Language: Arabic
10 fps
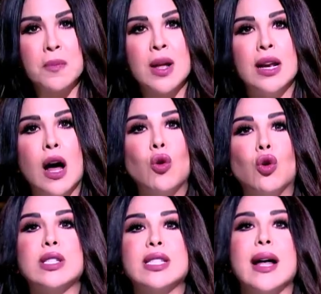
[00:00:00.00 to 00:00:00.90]
لقوا
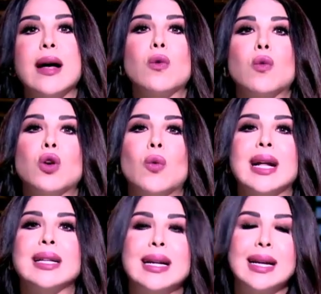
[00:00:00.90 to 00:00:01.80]
الجثه
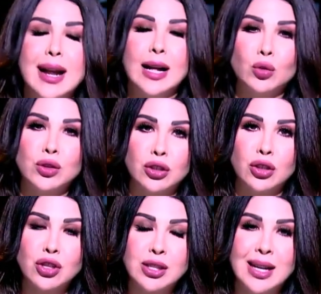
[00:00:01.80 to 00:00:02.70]
والولد اللي كان عنده
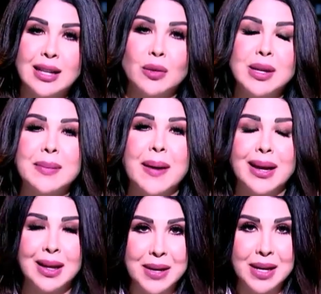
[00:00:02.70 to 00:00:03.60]
19 سنه دلوقتي بقى
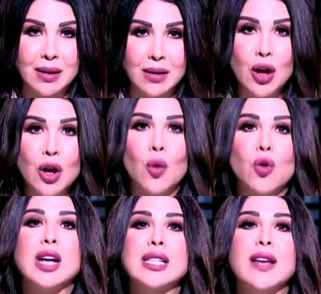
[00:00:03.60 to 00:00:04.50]
كبير
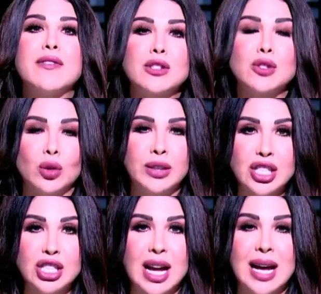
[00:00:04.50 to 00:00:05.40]
وراح سافر السعوديه
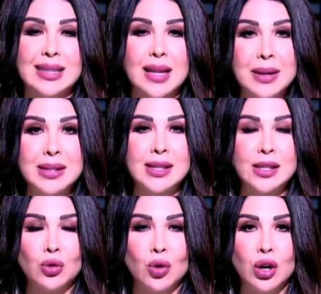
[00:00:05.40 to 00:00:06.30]
اشتغل الثمان سنين
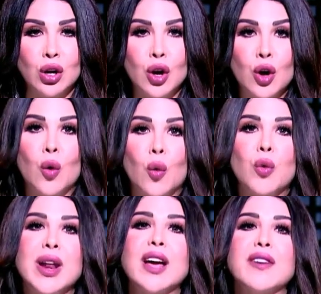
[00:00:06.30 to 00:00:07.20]
دول
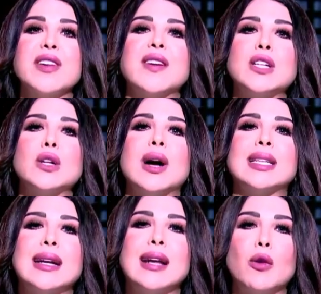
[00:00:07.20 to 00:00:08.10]
ورجع في نفس الوقت
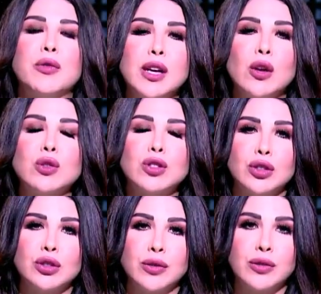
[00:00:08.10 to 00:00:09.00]
اللي لقوا فيه جثه
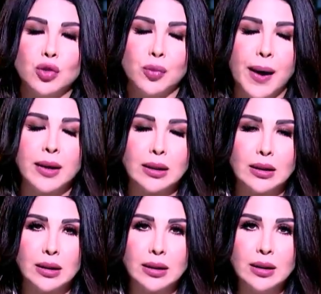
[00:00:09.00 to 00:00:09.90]
الطفل سبحان
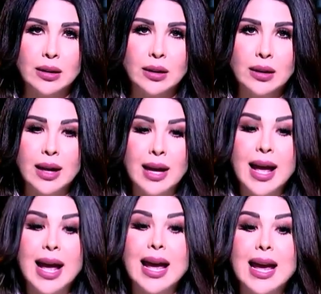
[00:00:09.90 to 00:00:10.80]
الله
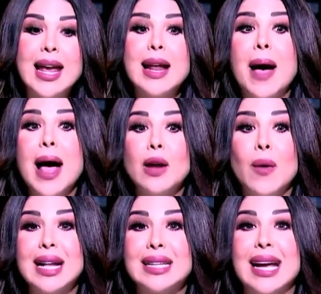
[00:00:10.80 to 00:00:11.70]
هنا بقى
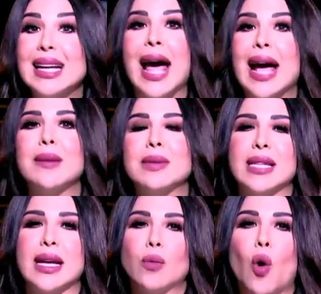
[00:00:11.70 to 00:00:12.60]
الولد ده يتحاكم
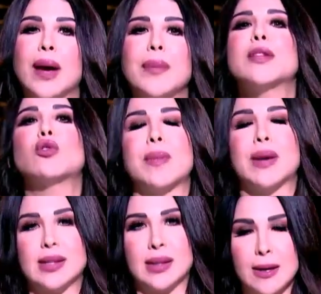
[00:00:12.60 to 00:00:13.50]
ازاي محاكمته تبقى
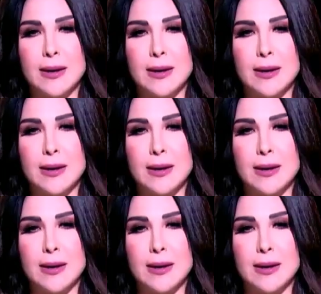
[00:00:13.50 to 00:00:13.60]
ازاي